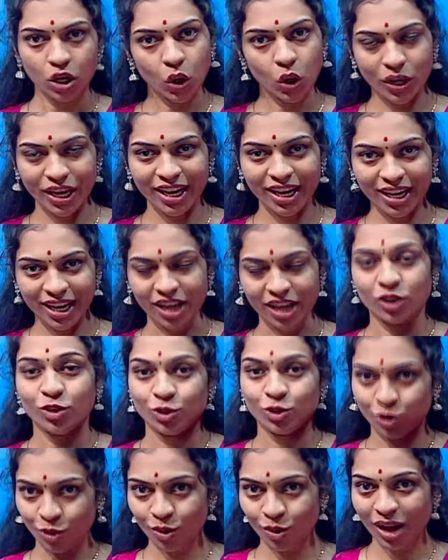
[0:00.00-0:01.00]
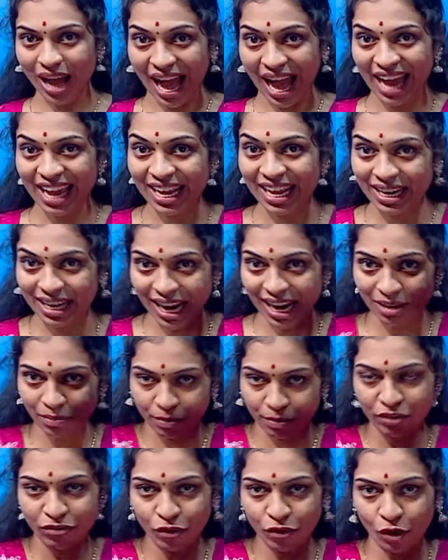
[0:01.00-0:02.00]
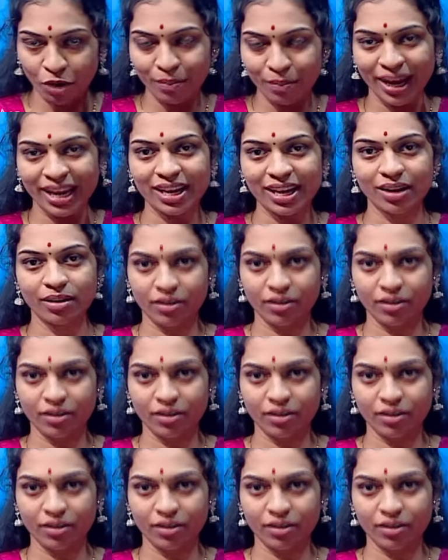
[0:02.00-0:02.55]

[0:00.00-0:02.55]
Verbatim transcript: ஓகேங்களா ஸோ ஐ ரன் பிஃபோர் மை